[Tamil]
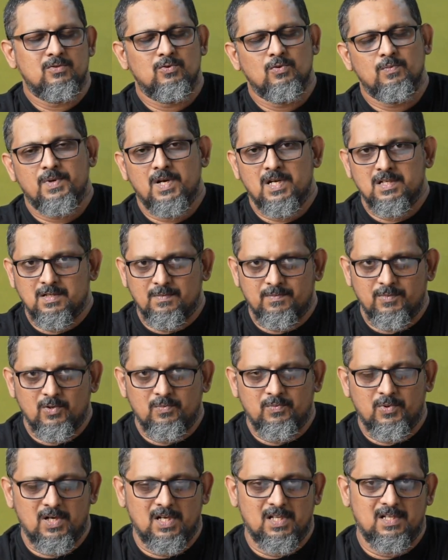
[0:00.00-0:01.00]
சூப்பராக
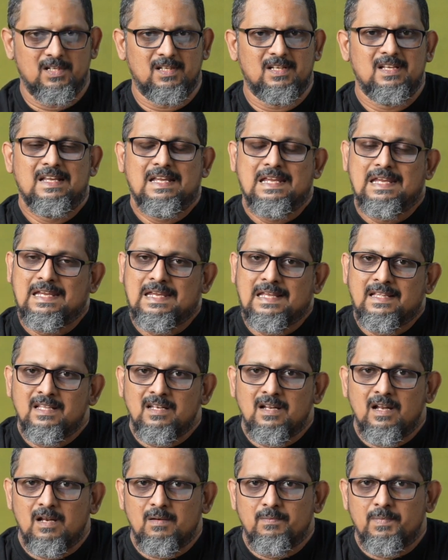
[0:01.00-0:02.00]
சப்போர்ட் பண்ணுது
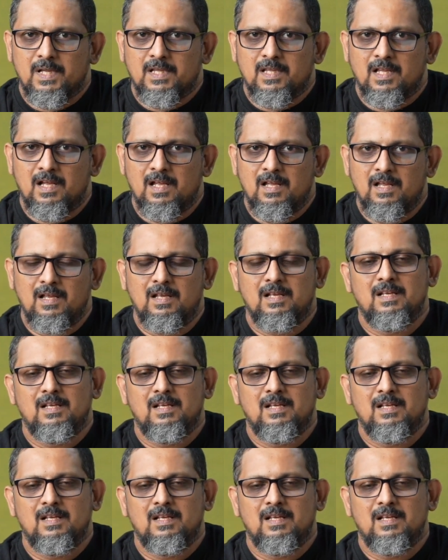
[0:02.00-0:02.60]
எதனாலன்னு பார்த்தா